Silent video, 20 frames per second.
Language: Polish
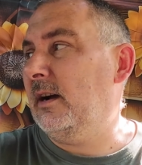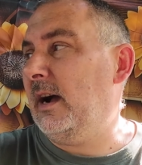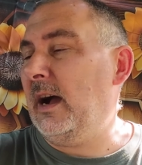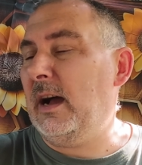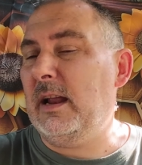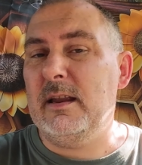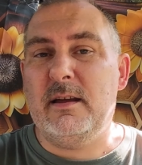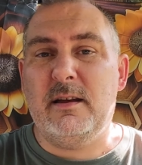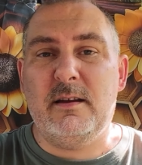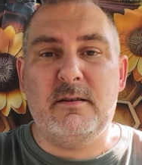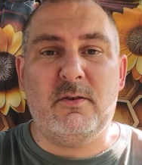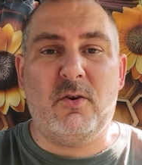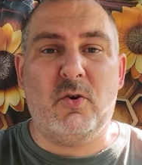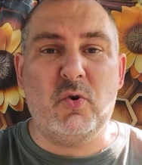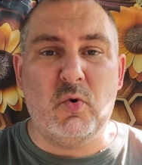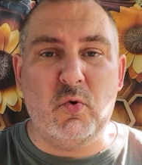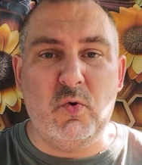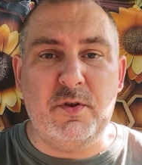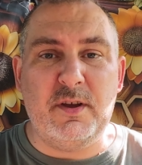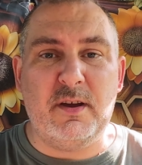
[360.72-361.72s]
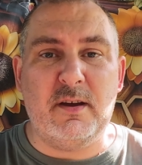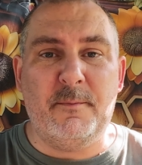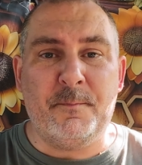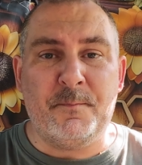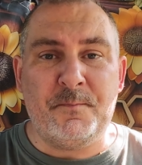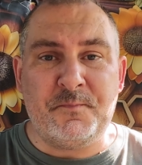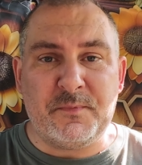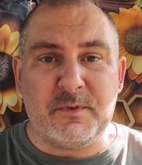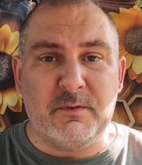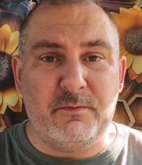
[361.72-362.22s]
ale ogólnie
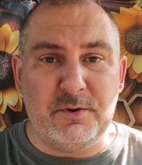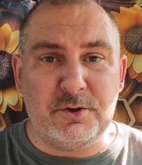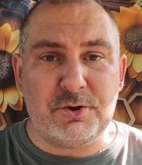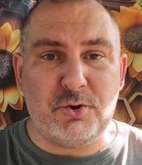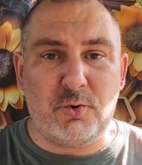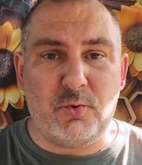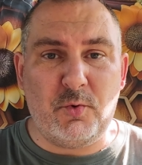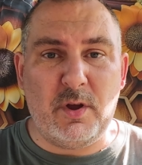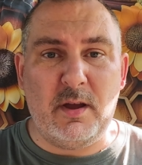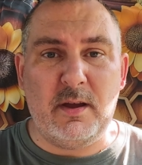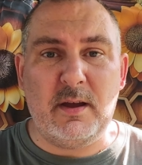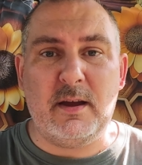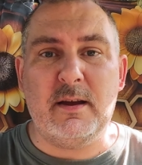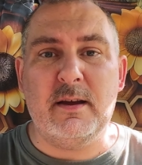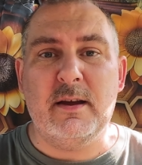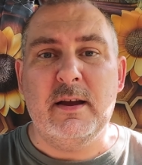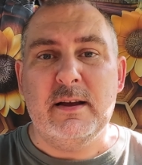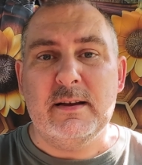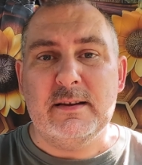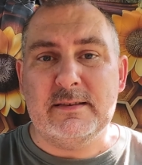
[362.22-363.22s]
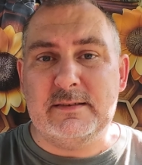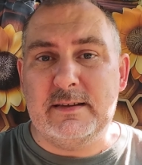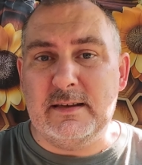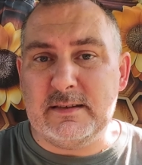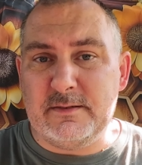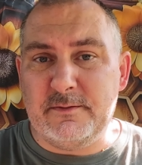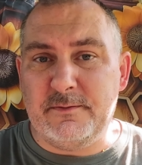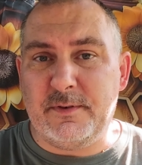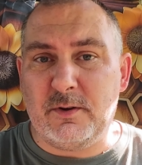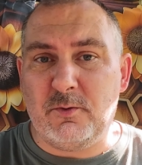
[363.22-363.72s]
wyszoruje je,
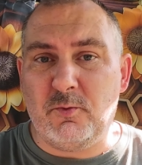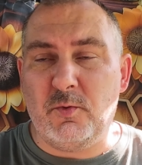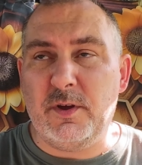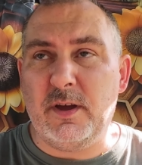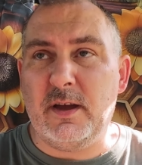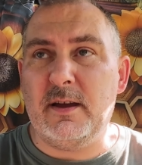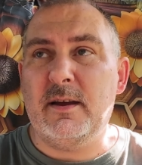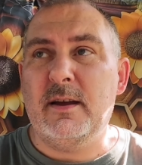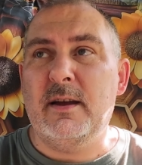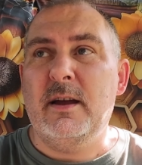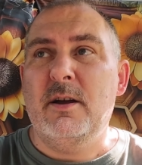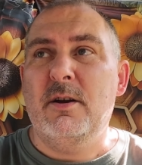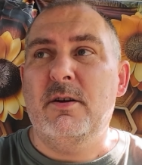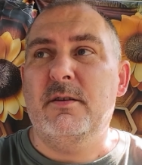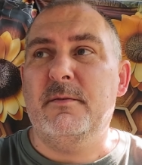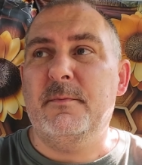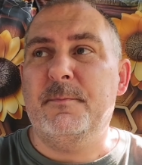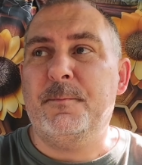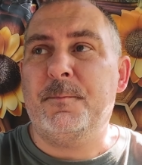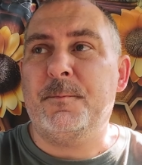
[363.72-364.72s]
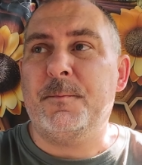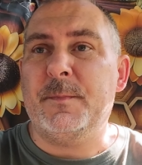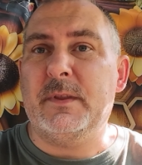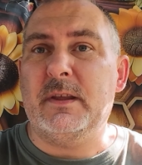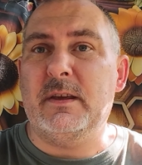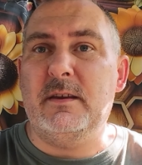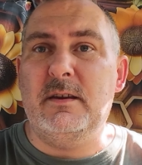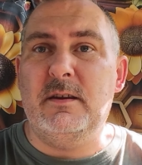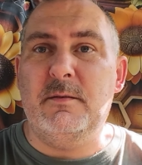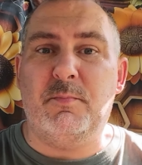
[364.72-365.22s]
zdezynfekuje mm,
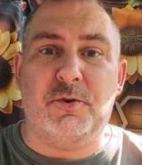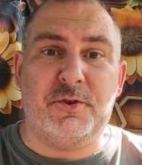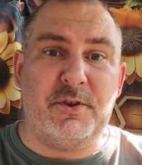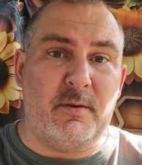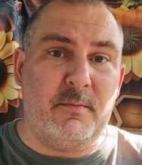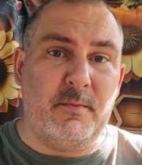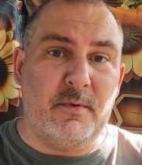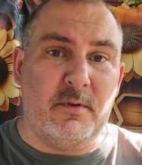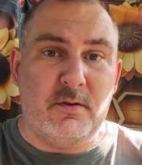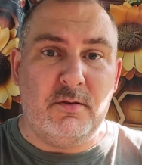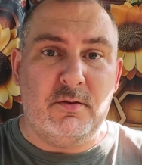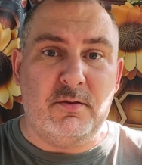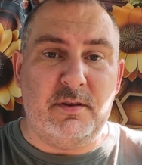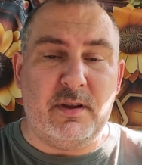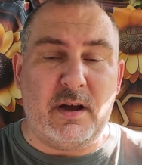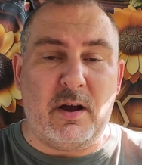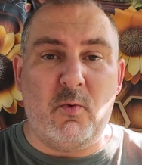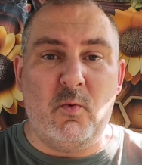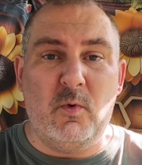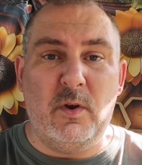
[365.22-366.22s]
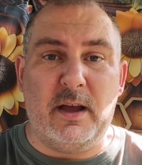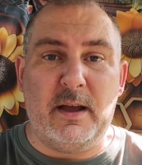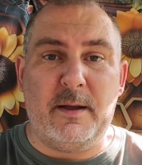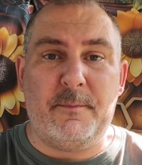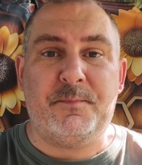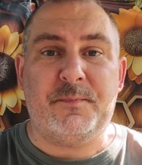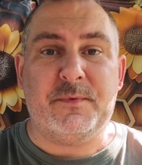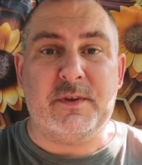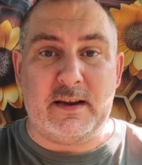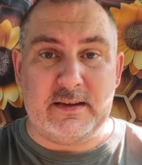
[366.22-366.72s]
i potem na ule
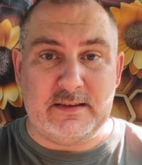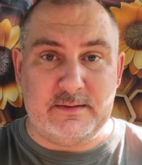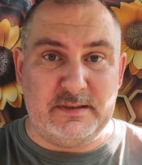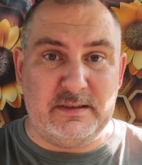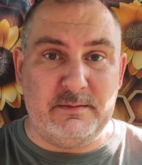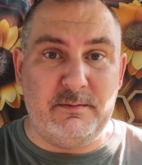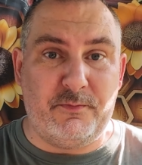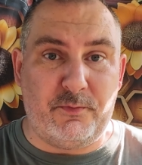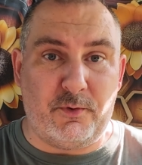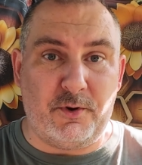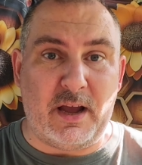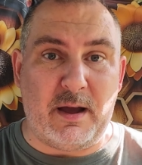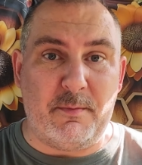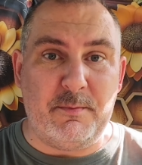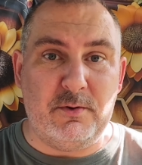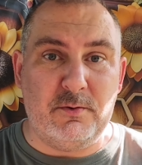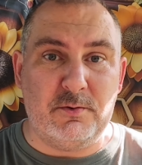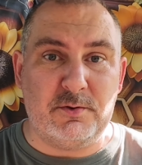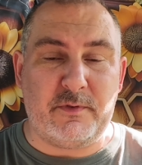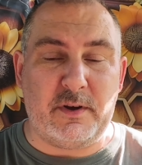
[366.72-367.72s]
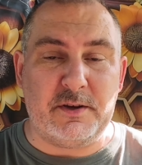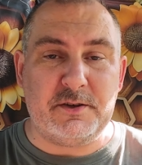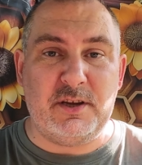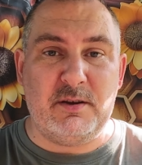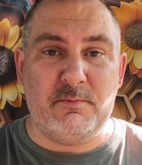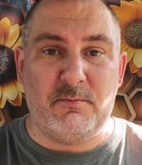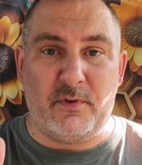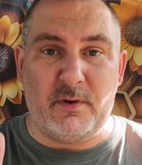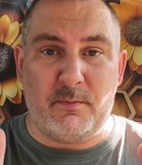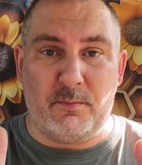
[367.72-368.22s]
razem z tymi foliami już
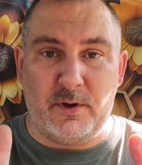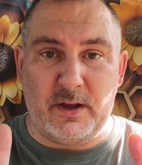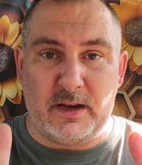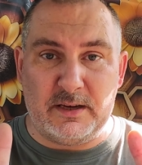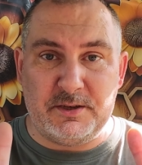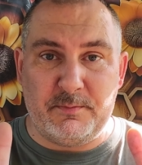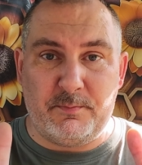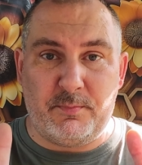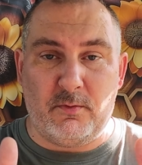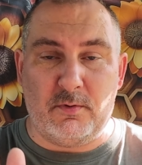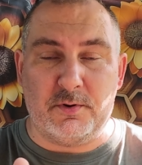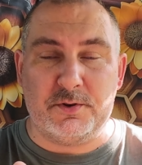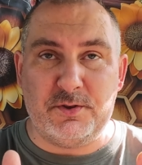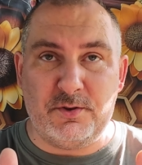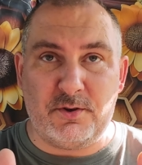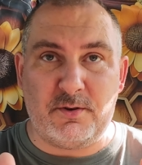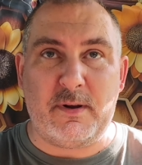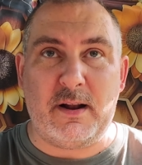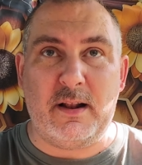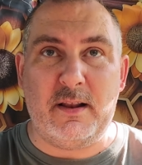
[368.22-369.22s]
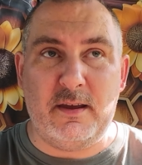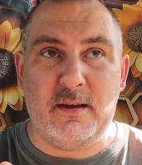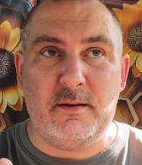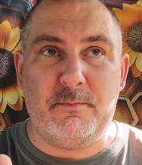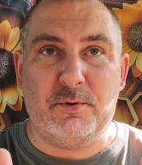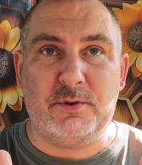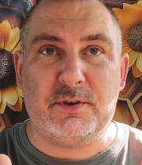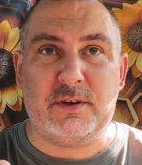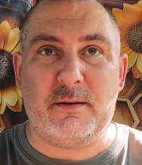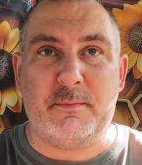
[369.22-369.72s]
właśnie mówię, bo jak się położy normalnie
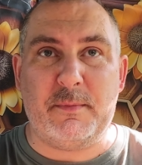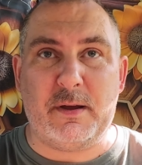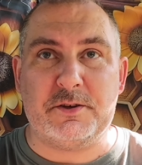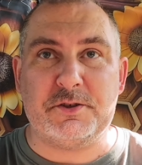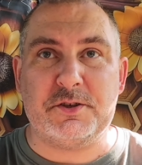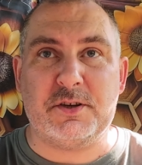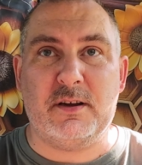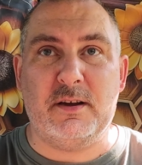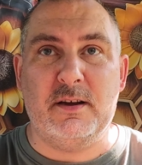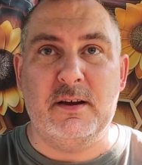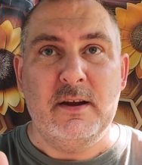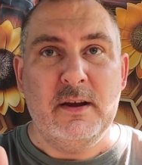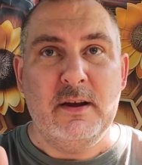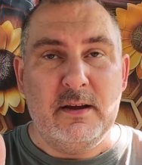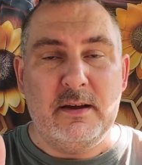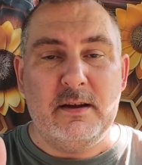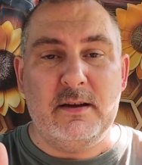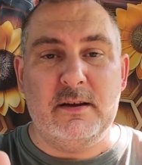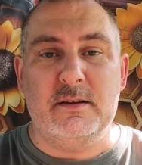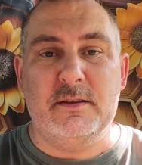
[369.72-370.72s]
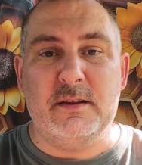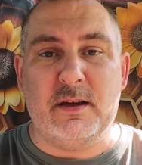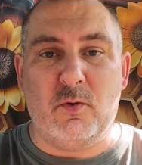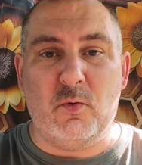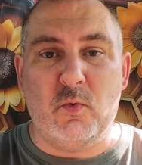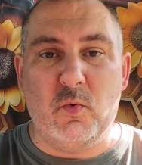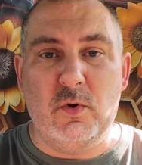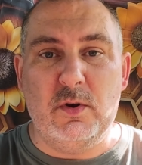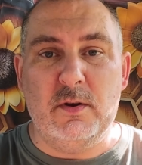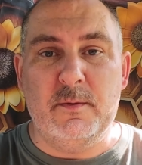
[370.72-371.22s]
podkarmiaczkę e, na
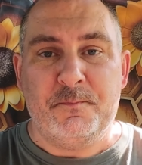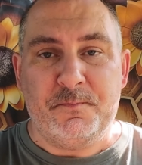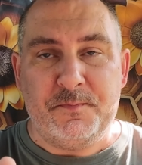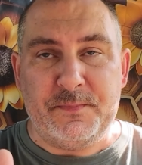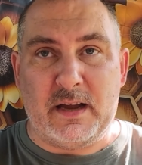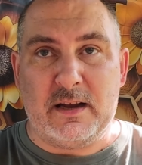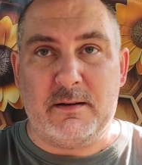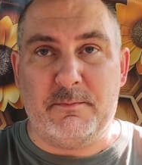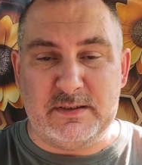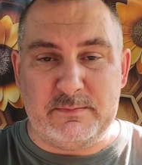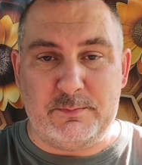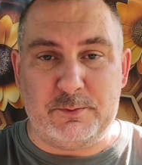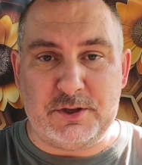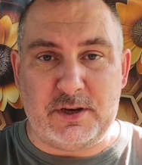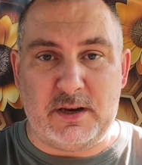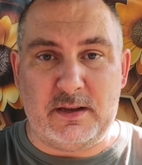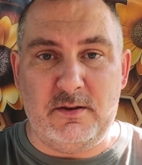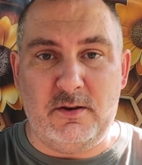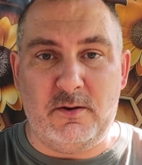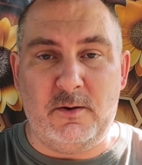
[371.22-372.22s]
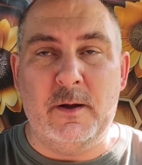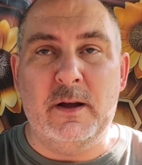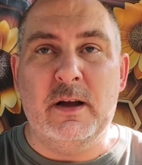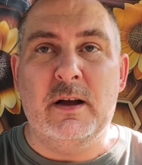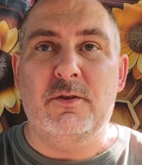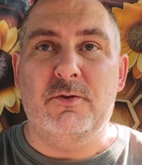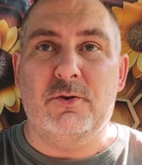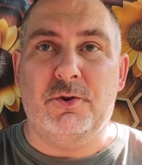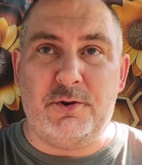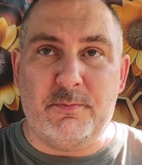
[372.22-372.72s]
ul tak bezpośrednio,
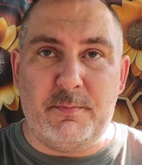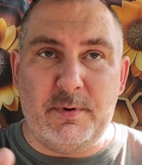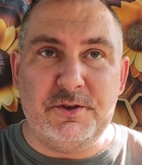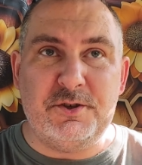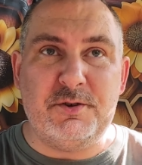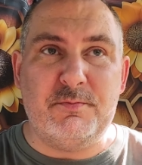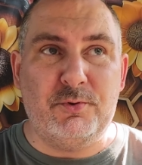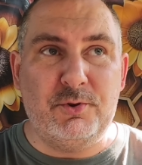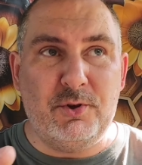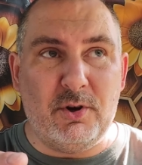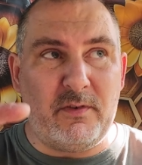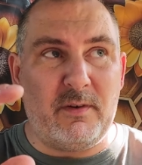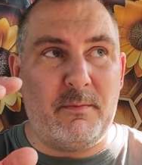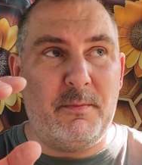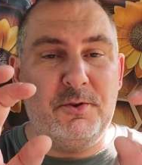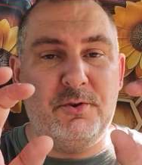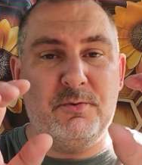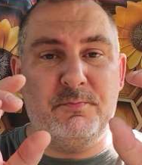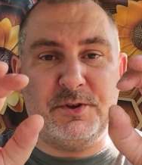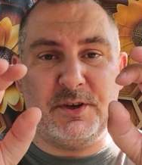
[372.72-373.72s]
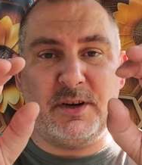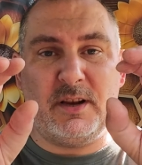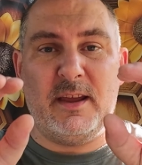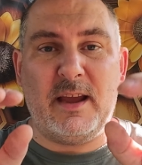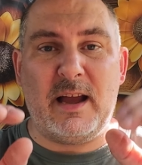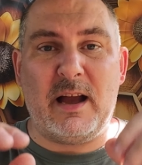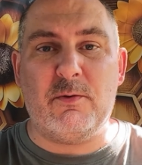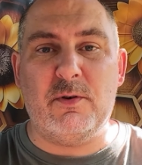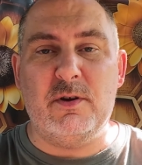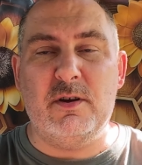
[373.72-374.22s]
no to będzie budowa, będą
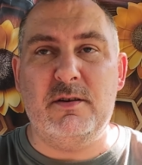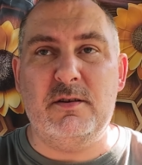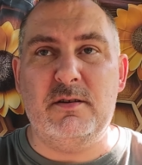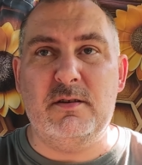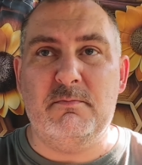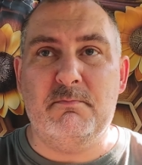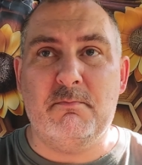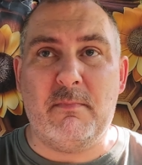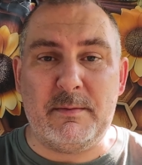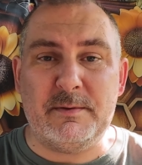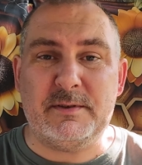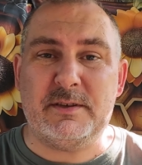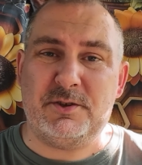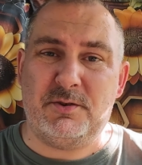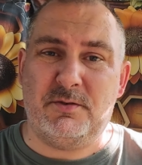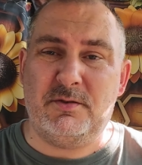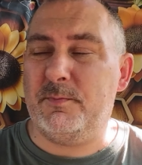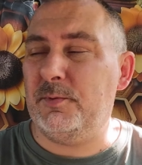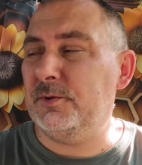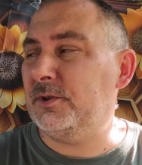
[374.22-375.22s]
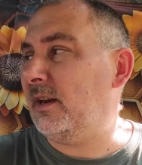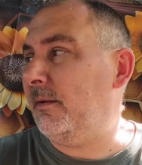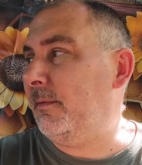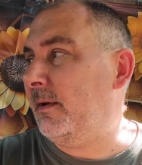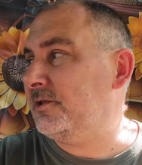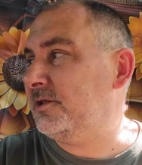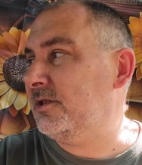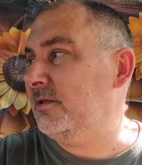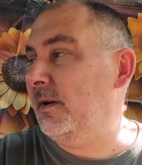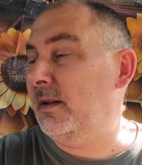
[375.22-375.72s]
przyklejały i mam zresztą te
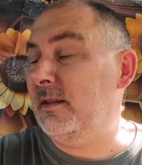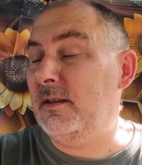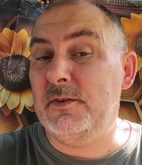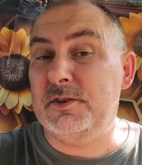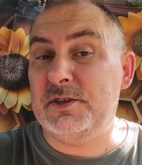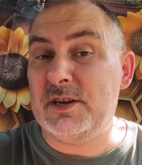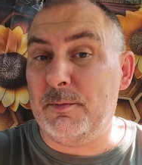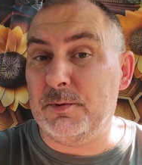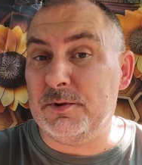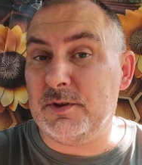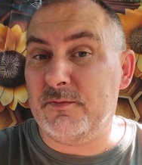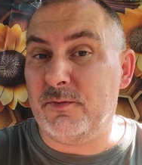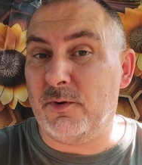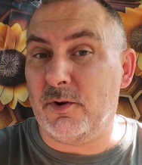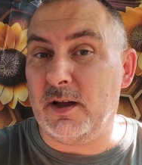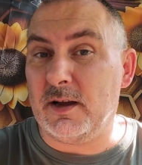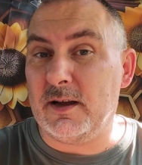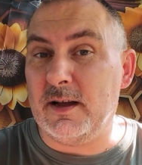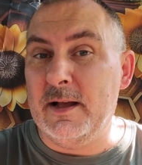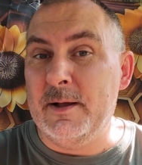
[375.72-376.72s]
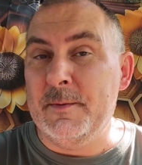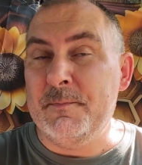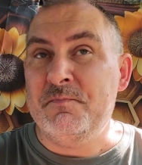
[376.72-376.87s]
podkarmiaczki, bo ja nie wiedziałem o tych foliach.